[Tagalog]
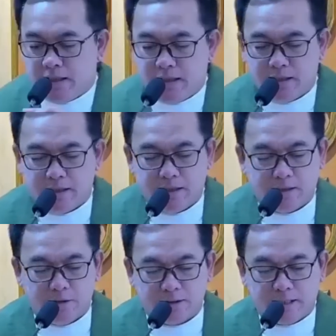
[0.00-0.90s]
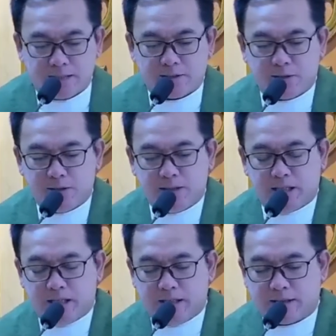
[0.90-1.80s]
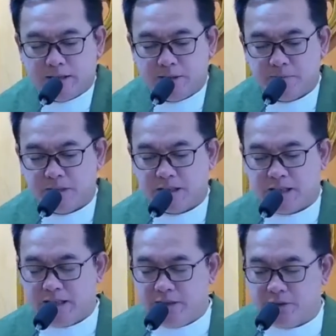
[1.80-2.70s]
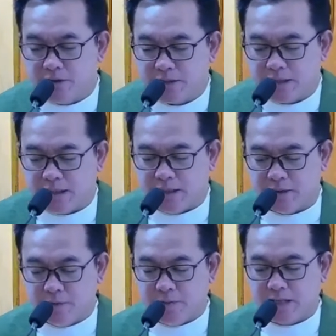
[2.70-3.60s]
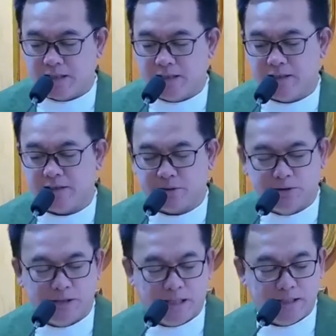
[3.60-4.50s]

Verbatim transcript: Sa konteksto ng ating ebanghelyo sa umagang ito,